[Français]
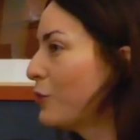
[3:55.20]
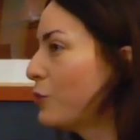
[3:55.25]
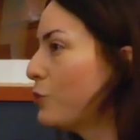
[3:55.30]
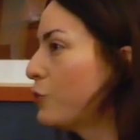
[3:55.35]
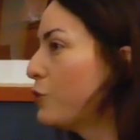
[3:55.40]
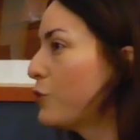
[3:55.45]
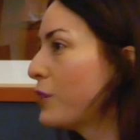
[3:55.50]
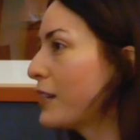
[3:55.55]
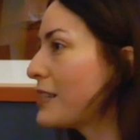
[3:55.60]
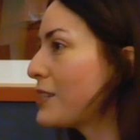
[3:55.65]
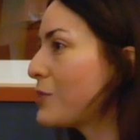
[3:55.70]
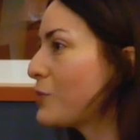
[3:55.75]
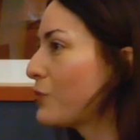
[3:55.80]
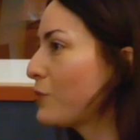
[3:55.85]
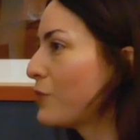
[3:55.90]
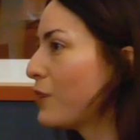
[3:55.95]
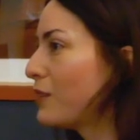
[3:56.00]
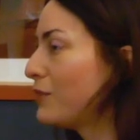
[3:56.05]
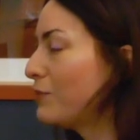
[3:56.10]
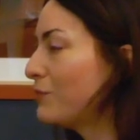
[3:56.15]
de vocation
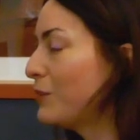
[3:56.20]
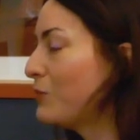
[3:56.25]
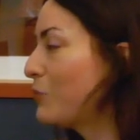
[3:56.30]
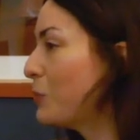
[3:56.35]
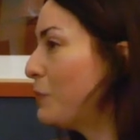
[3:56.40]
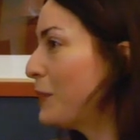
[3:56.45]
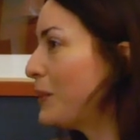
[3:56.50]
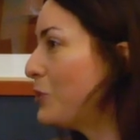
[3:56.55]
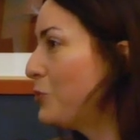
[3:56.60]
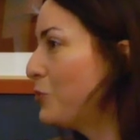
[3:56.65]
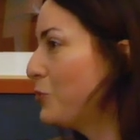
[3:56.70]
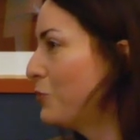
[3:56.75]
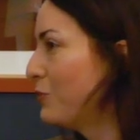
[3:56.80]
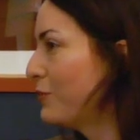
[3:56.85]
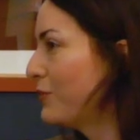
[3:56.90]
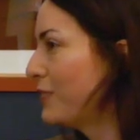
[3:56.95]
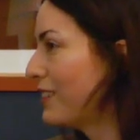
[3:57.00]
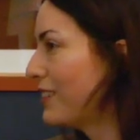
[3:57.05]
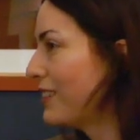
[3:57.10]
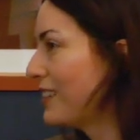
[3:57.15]
quoi. Mais moi pas du tout.
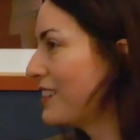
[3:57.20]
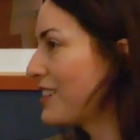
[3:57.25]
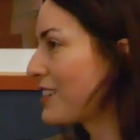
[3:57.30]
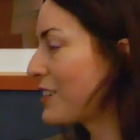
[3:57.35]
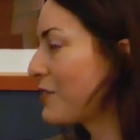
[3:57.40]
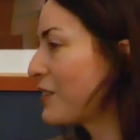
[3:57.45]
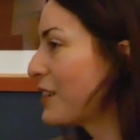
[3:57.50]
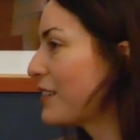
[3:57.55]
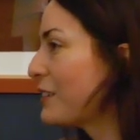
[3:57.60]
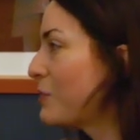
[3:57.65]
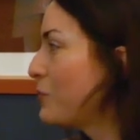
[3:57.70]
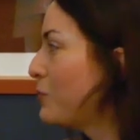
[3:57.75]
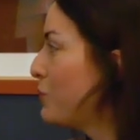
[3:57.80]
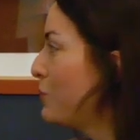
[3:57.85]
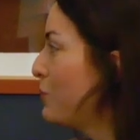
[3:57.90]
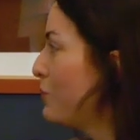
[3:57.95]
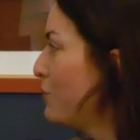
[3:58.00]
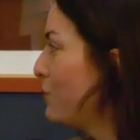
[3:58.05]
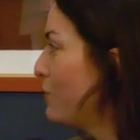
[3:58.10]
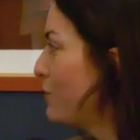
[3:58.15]
J'avais un
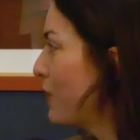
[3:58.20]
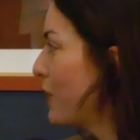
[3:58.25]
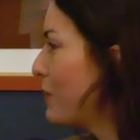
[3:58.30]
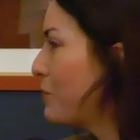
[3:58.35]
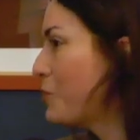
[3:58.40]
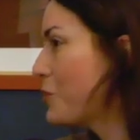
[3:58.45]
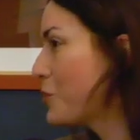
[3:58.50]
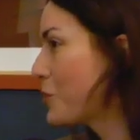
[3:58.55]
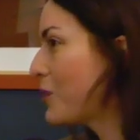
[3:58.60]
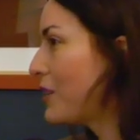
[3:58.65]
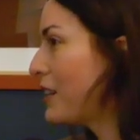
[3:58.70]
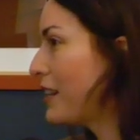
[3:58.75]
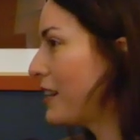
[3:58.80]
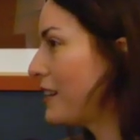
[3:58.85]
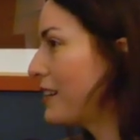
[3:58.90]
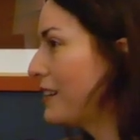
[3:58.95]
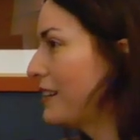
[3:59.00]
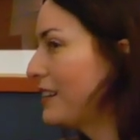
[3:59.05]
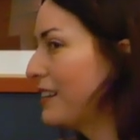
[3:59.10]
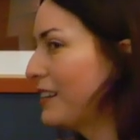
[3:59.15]
début un peu
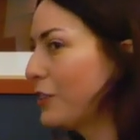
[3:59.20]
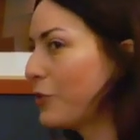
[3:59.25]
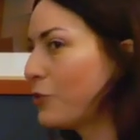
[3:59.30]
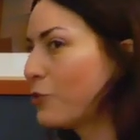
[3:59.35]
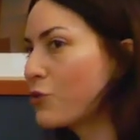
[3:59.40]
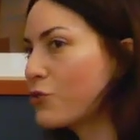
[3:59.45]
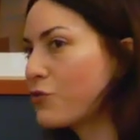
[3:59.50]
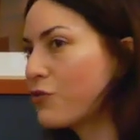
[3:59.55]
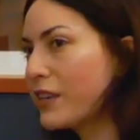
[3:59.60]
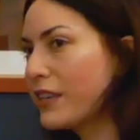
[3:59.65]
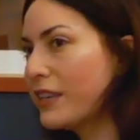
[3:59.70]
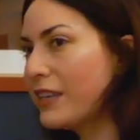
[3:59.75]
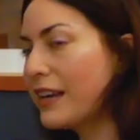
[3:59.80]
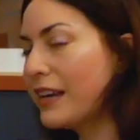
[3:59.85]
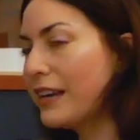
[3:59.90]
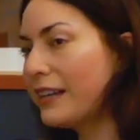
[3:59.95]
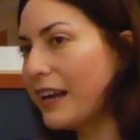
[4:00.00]
scolaire. Donc je voyais